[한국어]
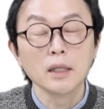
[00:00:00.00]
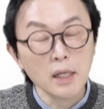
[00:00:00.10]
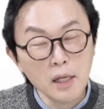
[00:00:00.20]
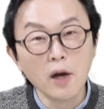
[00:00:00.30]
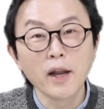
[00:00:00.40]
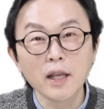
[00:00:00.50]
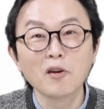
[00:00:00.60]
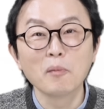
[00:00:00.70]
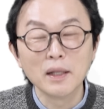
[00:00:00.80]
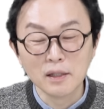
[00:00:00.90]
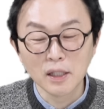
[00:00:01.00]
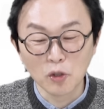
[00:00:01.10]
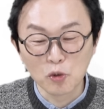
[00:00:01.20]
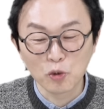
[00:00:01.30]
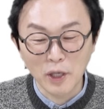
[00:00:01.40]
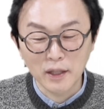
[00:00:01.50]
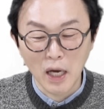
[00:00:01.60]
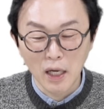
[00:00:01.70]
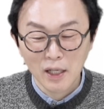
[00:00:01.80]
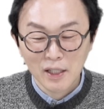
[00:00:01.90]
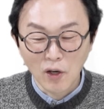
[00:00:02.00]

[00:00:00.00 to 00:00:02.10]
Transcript: 일 년에 일억 만들기 저축을 했다.